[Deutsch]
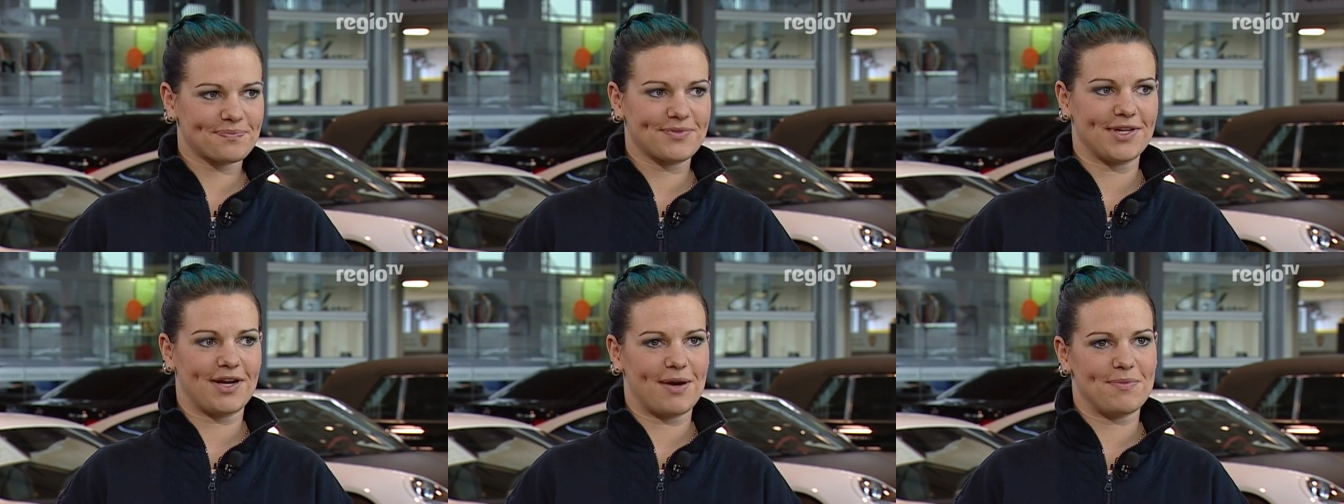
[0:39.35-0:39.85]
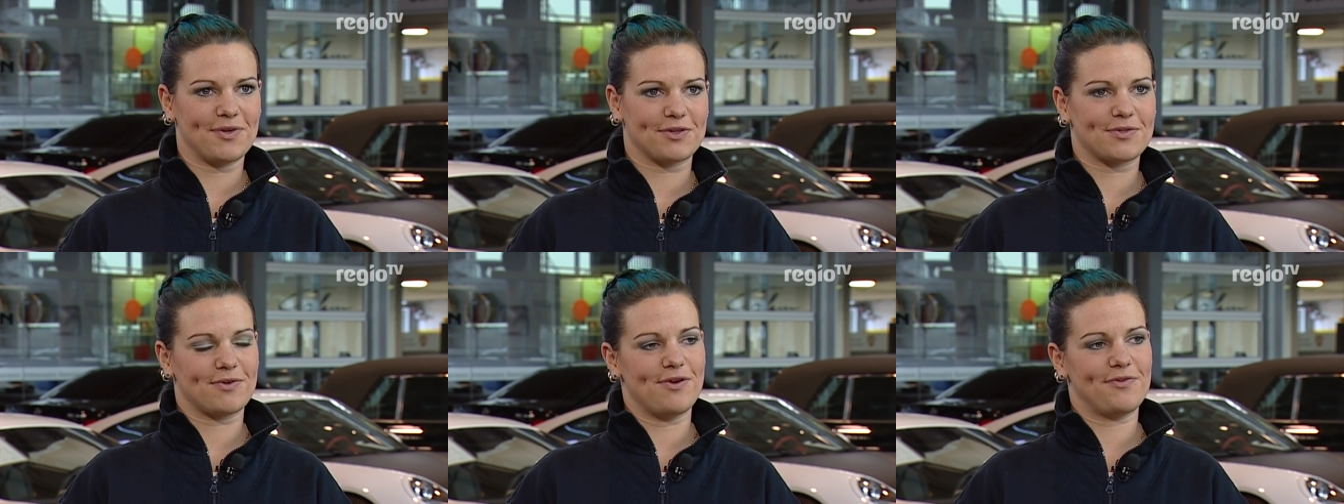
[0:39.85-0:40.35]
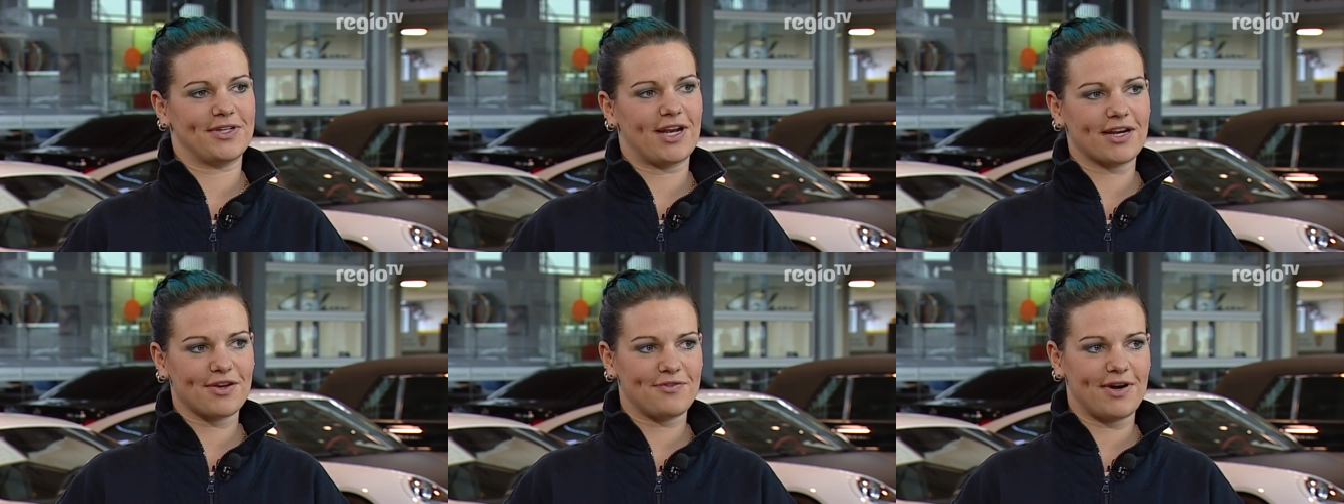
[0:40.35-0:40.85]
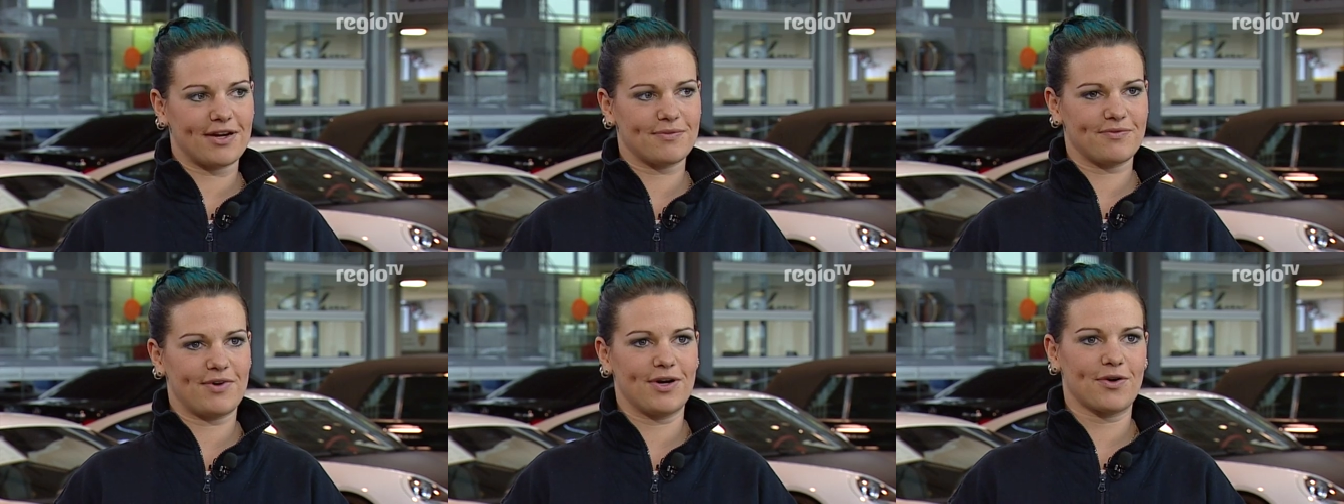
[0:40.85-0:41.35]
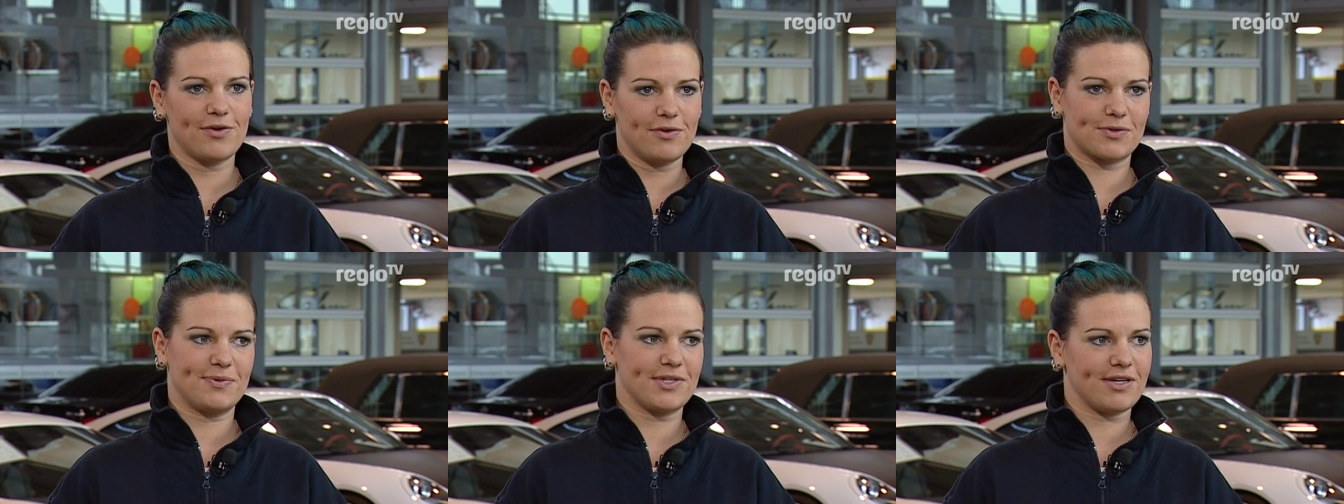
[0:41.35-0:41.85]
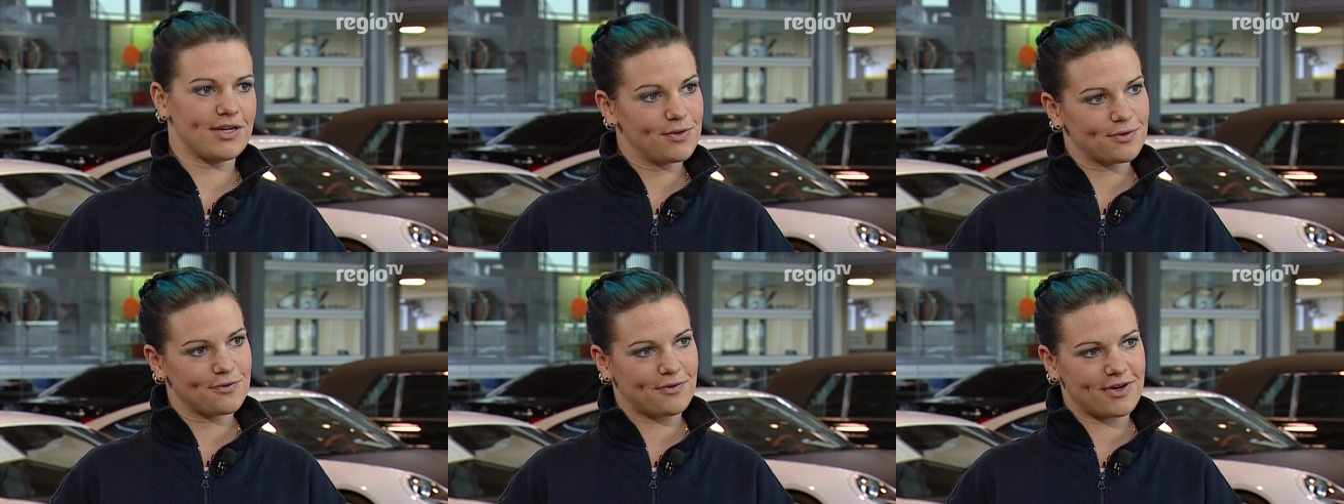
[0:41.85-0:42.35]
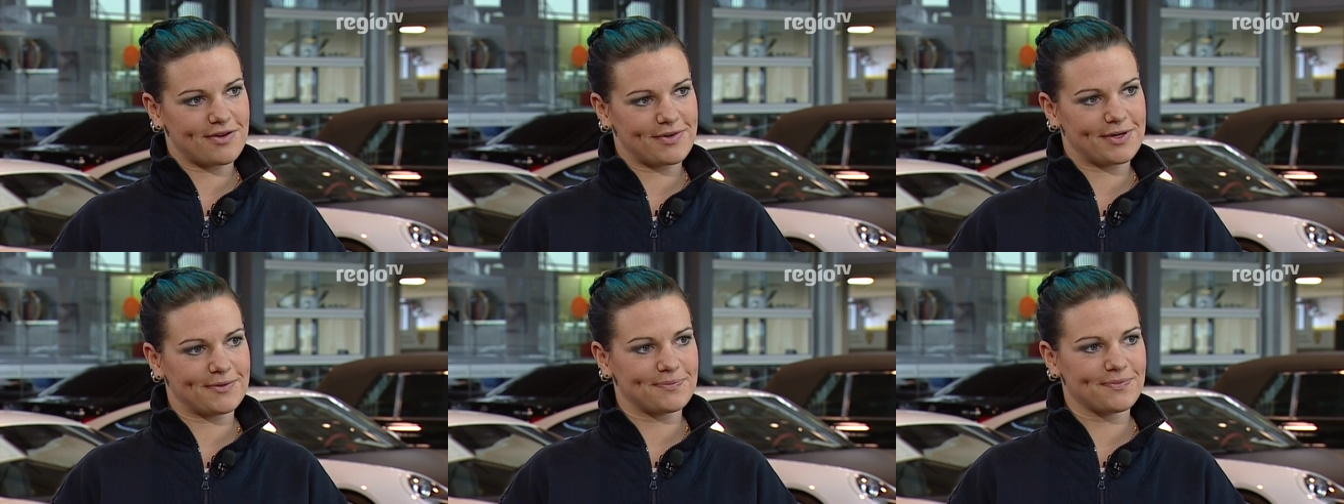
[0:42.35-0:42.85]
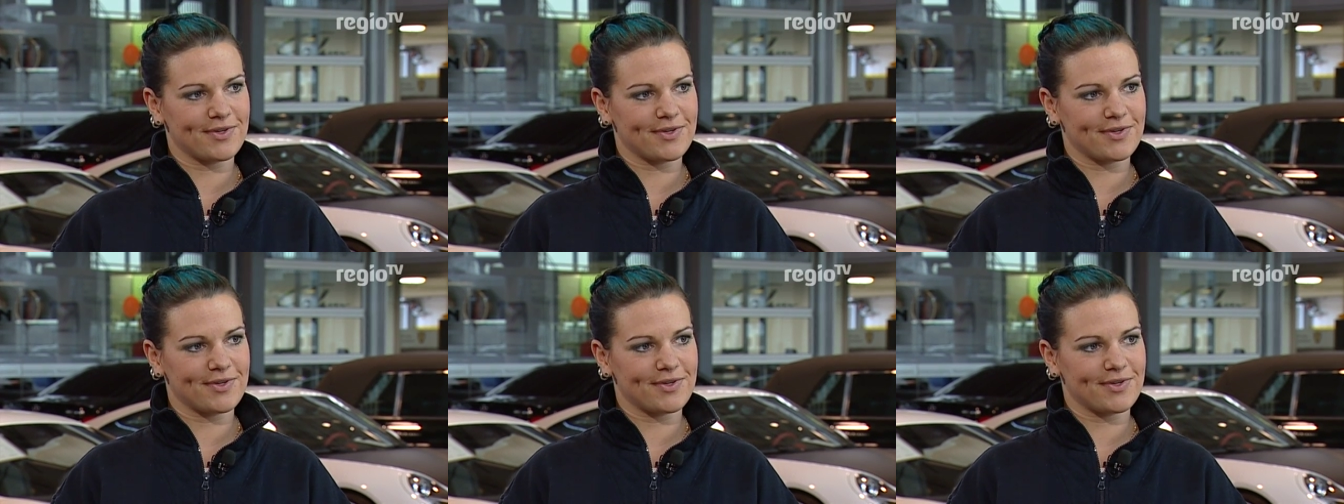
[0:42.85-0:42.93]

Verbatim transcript: Da habe ich vor zwölf Jahren angefangen, war Gründungsmitglied in der Jugendfeuerwehr